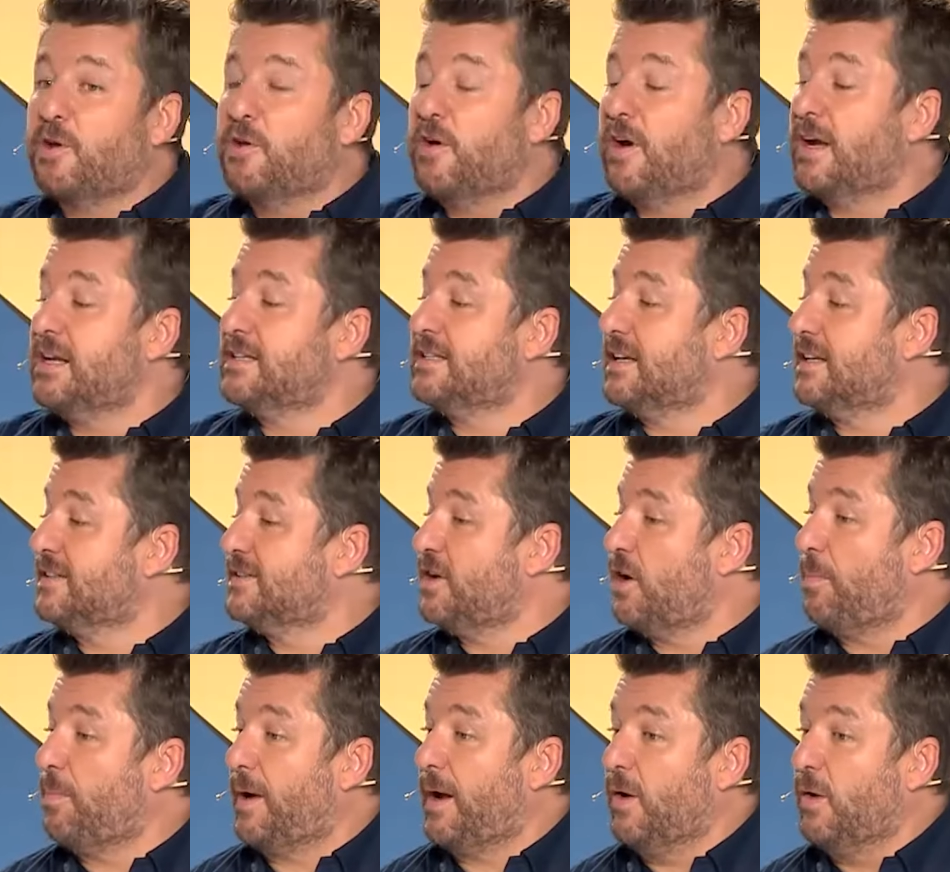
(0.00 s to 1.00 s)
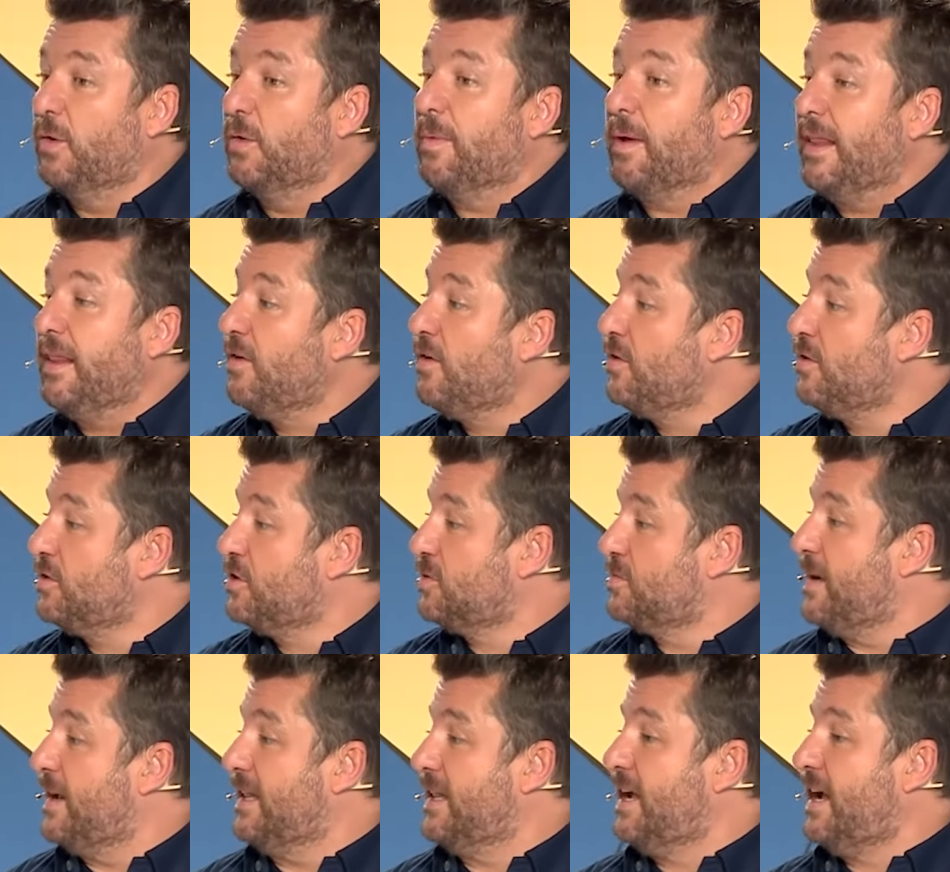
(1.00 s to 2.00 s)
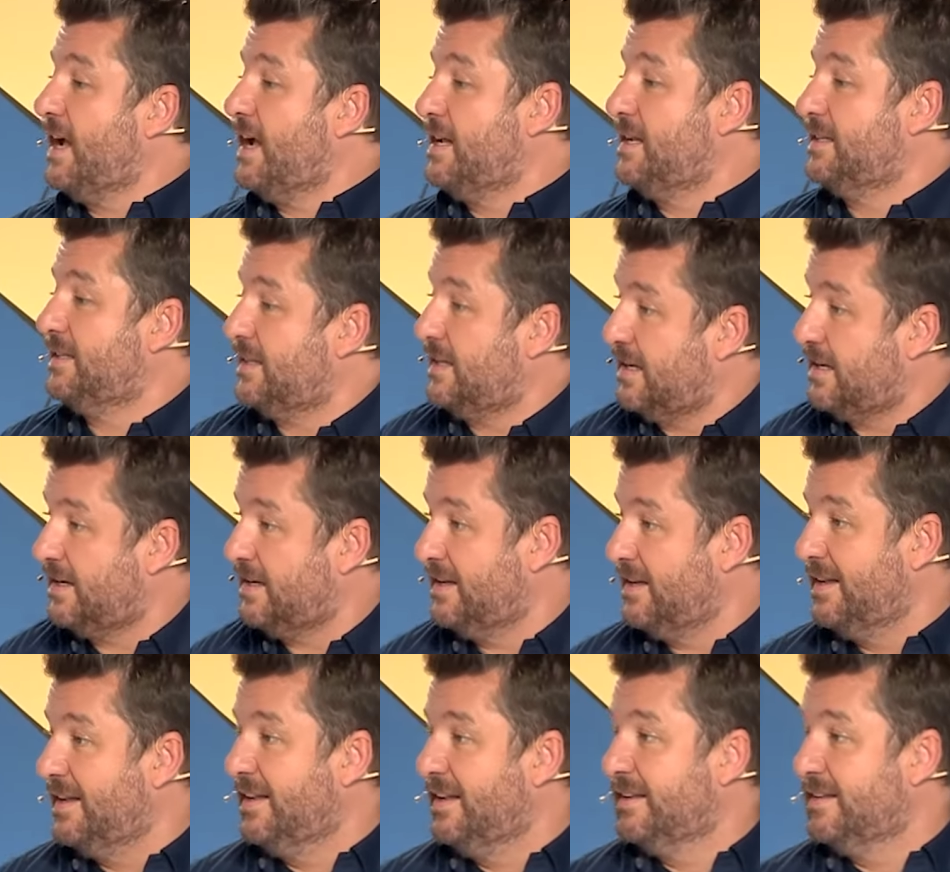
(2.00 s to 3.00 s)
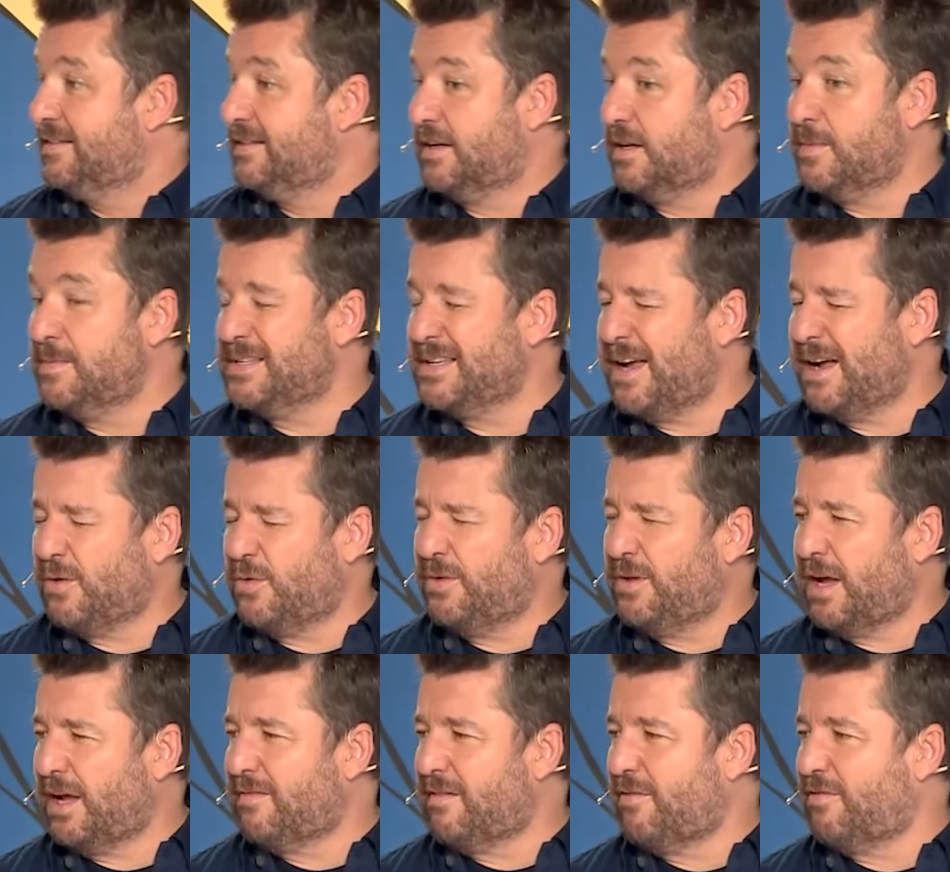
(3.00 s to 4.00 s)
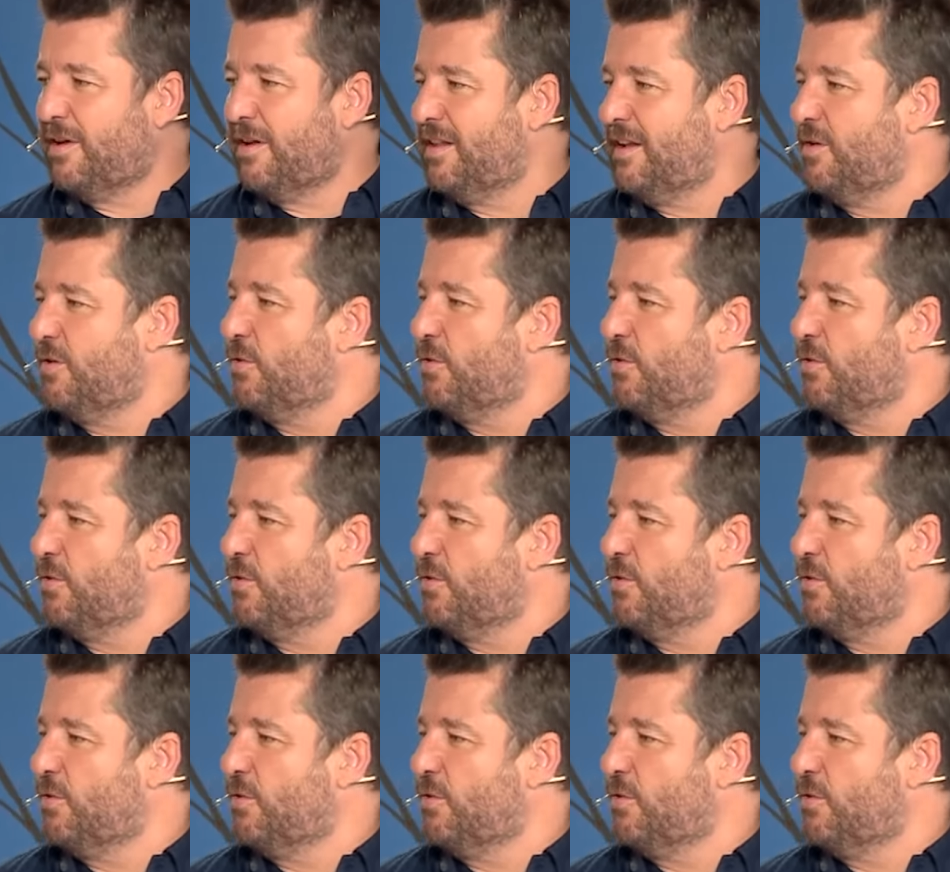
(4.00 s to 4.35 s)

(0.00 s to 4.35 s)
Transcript: une oreille, ça sort par l'autre. Ben non, je m'intéresse. C'est comme ça qu'on arrive à avoir des